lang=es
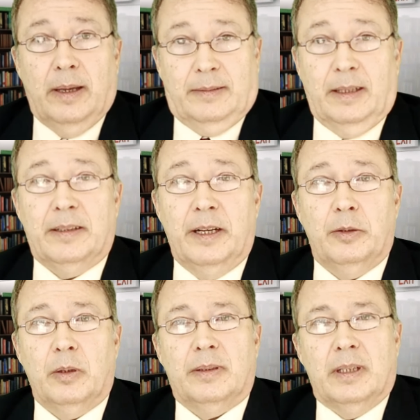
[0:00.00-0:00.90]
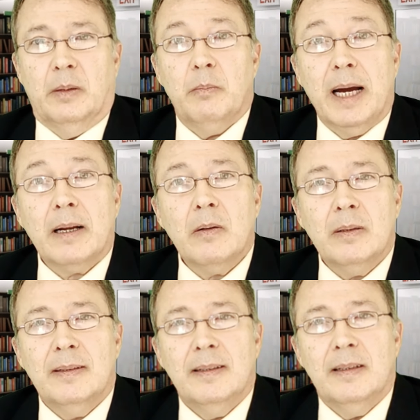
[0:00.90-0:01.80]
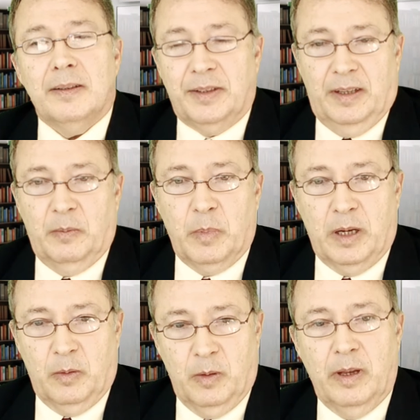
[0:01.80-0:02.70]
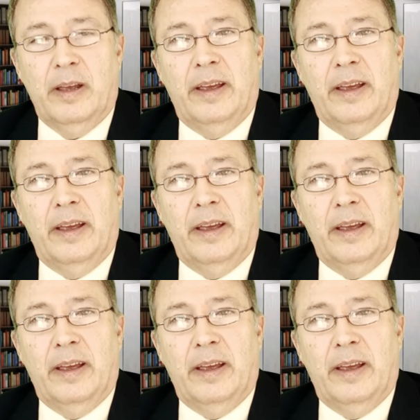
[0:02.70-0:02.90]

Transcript: Está escrito y sin embargo, sin embargo,